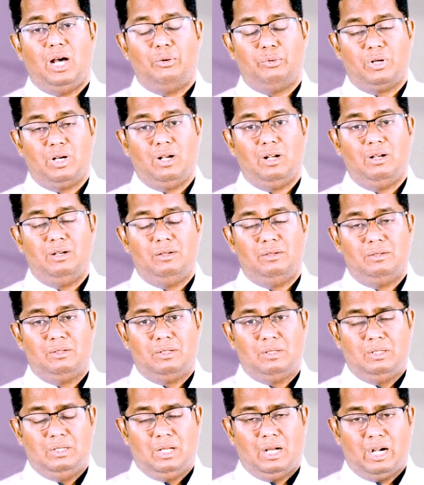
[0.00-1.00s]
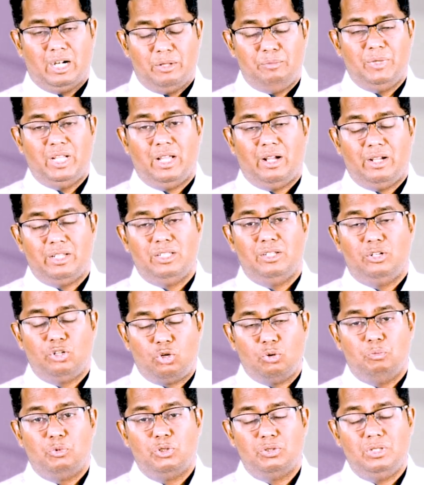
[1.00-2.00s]
அவர்கள் அடிமையாக
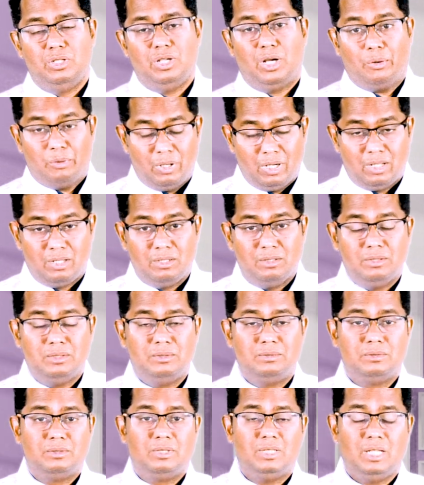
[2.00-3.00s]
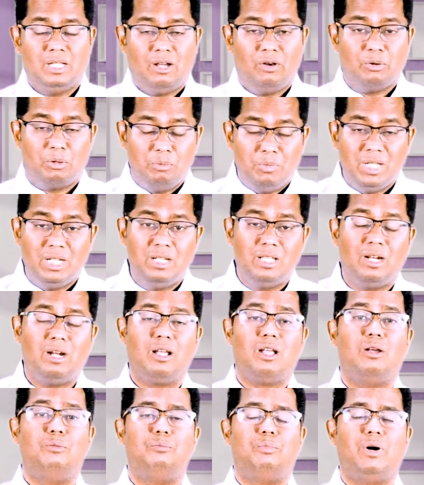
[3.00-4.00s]
இருக்கும்போது அவர்களுக்கு அவர் மீது
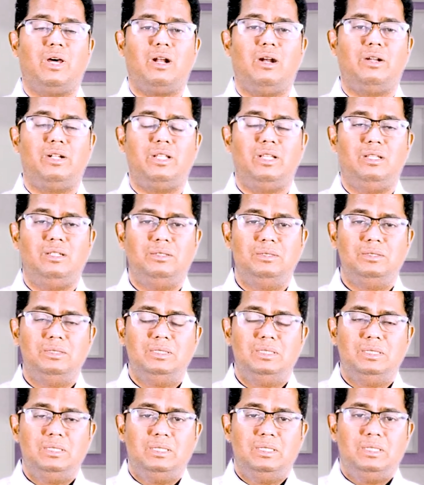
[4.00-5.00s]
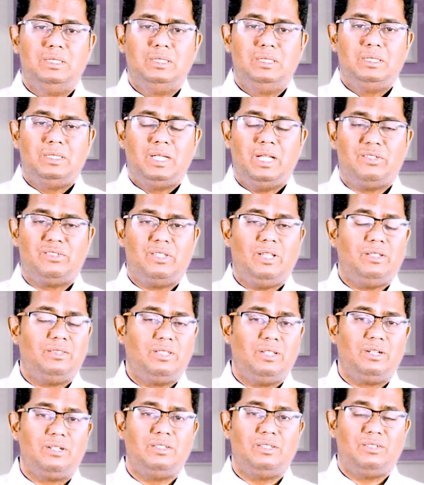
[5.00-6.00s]
இரக்கம் பாராட்டி ஏசியா
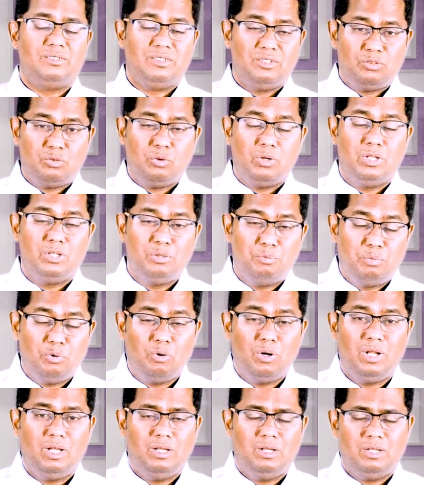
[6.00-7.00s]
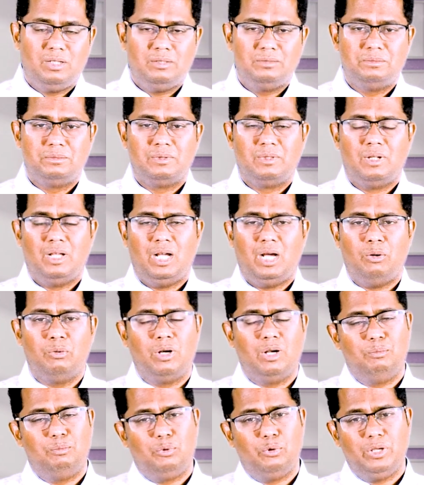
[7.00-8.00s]
தீர்க்கதரிசி சொன்னது போல
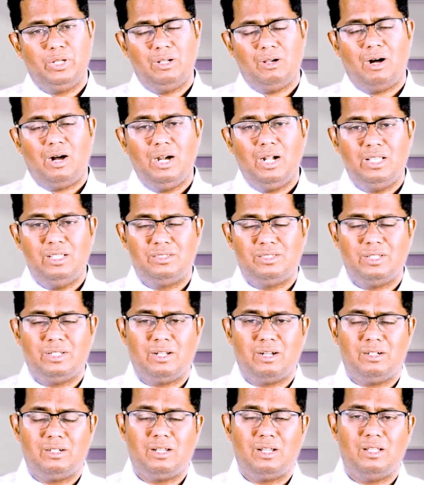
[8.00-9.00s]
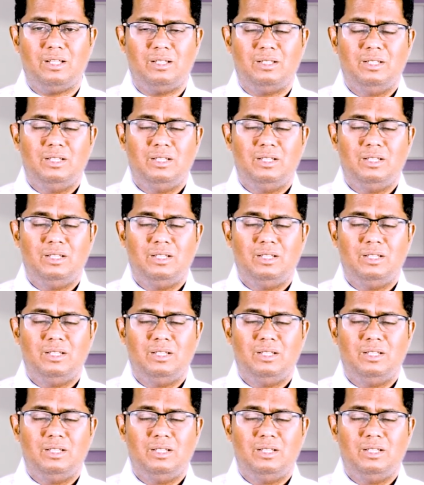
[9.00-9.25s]
அவர்கள் போய் ஆலயத்தை கட்ட